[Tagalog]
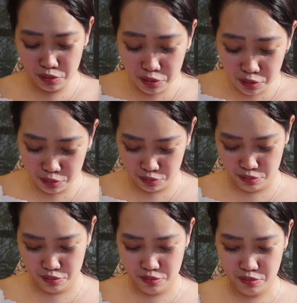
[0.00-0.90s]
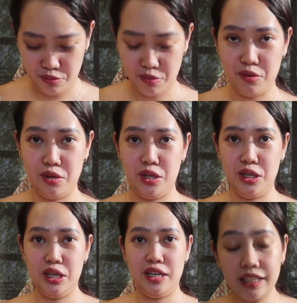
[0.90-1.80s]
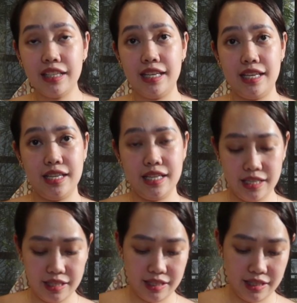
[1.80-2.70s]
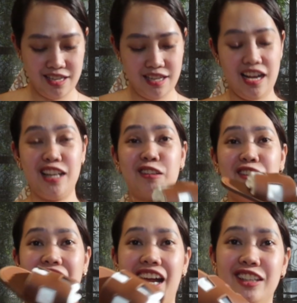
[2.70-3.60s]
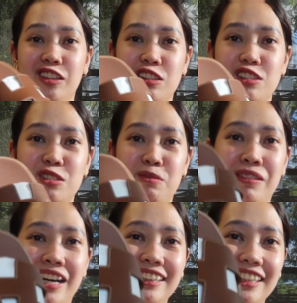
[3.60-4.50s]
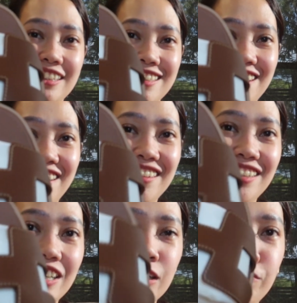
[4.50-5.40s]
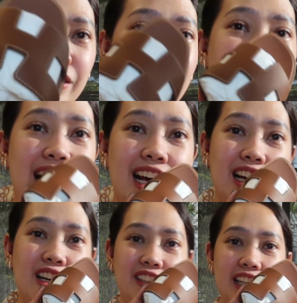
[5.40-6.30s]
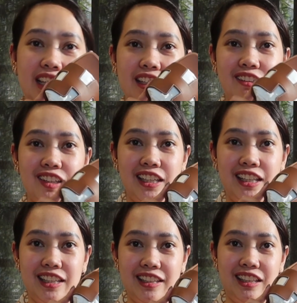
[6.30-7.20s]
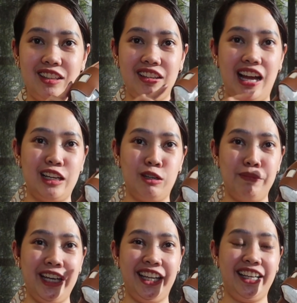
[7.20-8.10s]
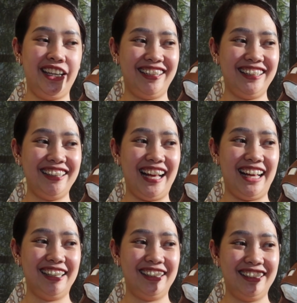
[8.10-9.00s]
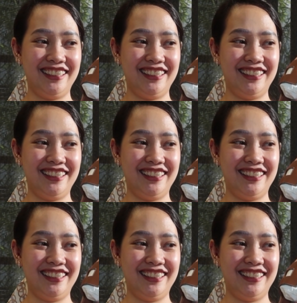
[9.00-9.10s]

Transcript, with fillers: two. This one is an oran also, but it's color brown. Ayan, nakikita dito sa Arapen. Ganda.